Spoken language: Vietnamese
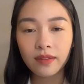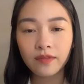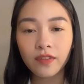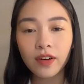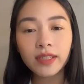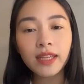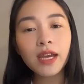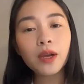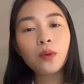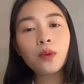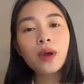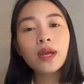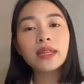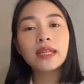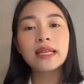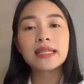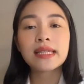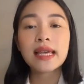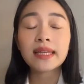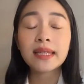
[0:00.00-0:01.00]
Với Tây Nguyên
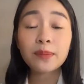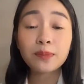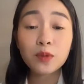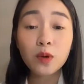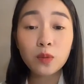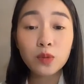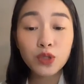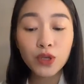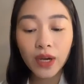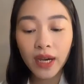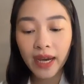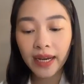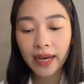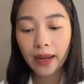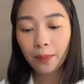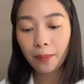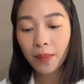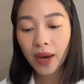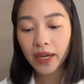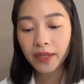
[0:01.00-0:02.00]
thì sẽ tiếp tục chuỗi ngày
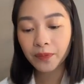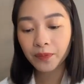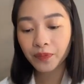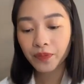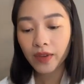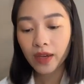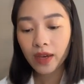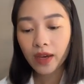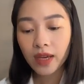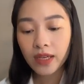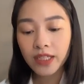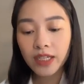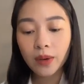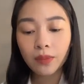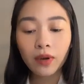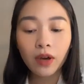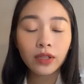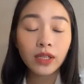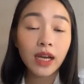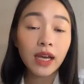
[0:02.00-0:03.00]
nắng mạnh. Trong
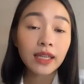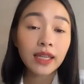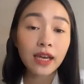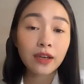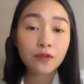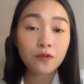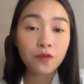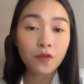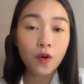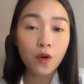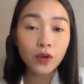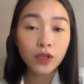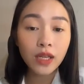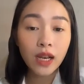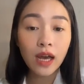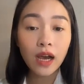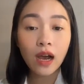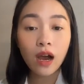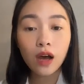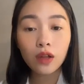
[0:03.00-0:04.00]
đó thì các thành phố như
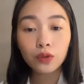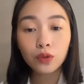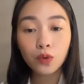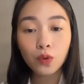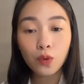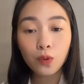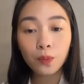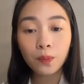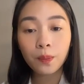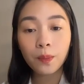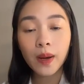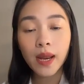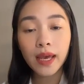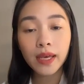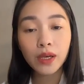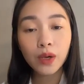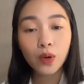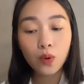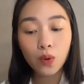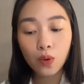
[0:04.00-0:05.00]
là Kon Tum,
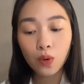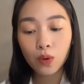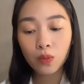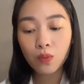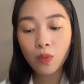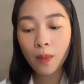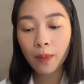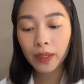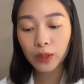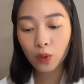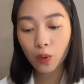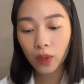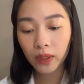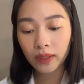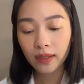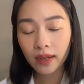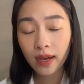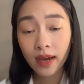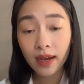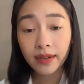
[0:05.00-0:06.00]
Pleiku, Buôn Ma Thuột
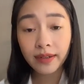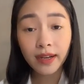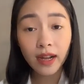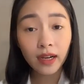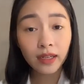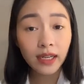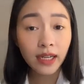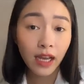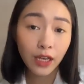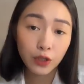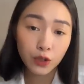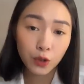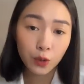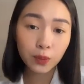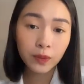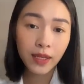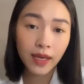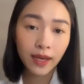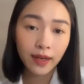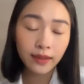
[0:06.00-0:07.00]
nắng đến cả chục
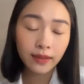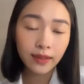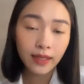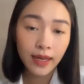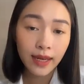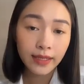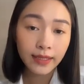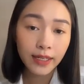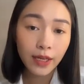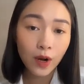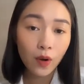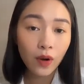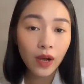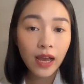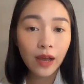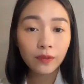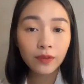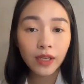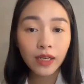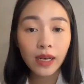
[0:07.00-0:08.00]
tiếng, nhiệt độ
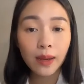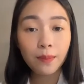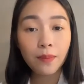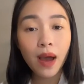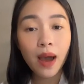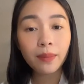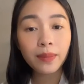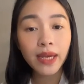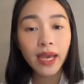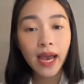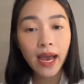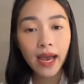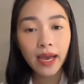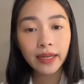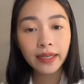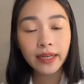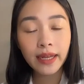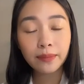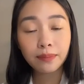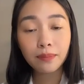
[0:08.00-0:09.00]
cao nhất là ba mươi
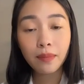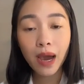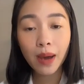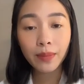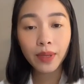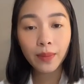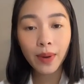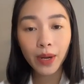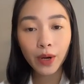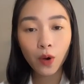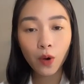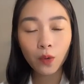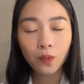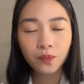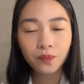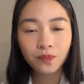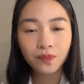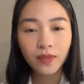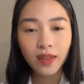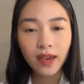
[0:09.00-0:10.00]
hai đến ba mươi ba độ.
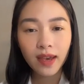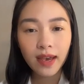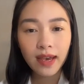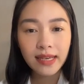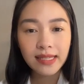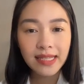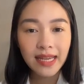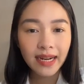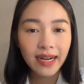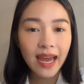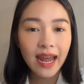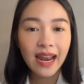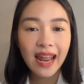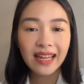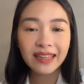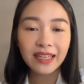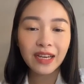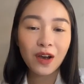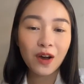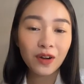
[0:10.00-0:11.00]
Riêng Đà
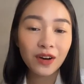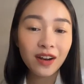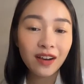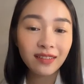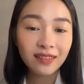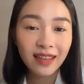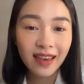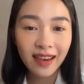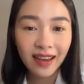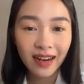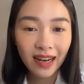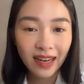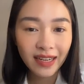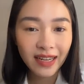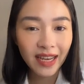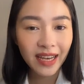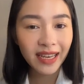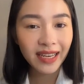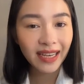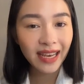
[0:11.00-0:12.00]
Lạt thì có lợi thế là
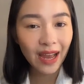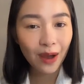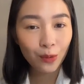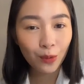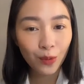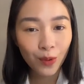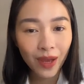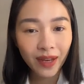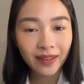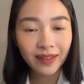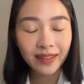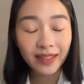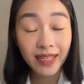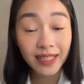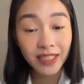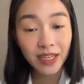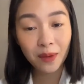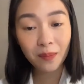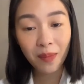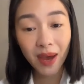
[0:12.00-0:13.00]
địa hình cao nguyên nên
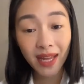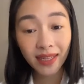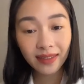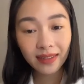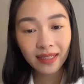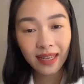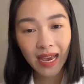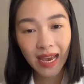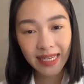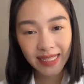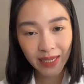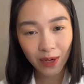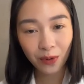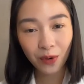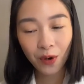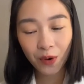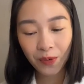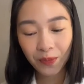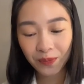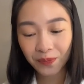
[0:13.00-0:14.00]
trời mát, hai mươi sáu
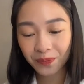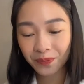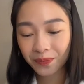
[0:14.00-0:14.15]
độ.